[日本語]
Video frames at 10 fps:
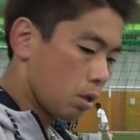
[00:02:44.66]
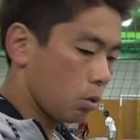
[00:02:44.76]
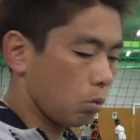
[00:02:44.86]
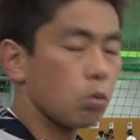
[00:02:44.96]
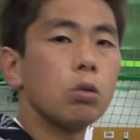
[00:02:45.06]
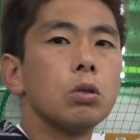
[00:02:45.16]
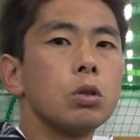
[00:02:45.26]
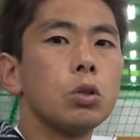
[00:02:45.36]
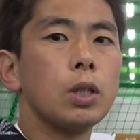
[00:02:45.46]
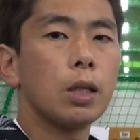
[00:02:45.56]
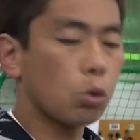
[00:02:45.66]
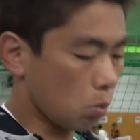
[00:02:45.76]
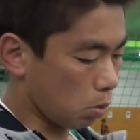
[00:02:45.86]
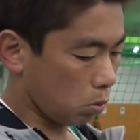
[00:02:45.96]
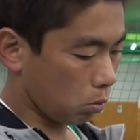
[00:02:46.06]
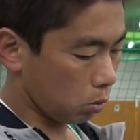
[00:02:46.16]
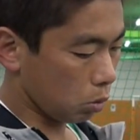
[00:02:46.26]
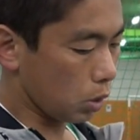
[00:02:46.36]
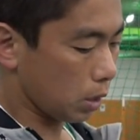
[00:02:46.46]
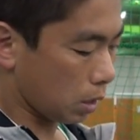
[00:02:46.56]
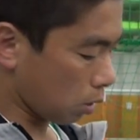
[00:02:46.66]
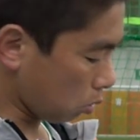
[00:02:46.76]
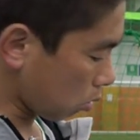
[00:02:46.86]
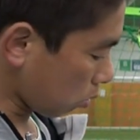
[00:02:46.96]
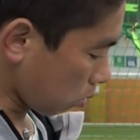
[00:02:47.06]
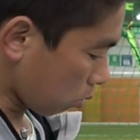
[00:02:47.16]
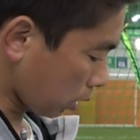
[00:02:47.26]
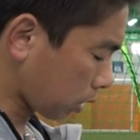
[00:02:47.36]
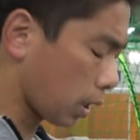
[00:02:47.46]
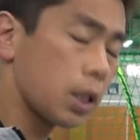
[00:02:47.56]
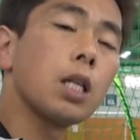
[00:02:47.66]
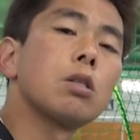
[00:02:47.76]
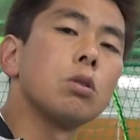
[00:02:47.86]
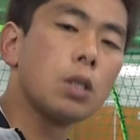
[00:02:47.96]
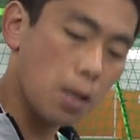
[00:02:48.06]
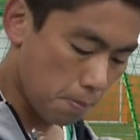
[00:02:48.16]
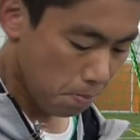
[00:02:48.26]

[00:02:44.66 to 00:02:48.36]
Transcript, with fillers: のジュニアの子もジュニアとかあのお客さんいたりするんで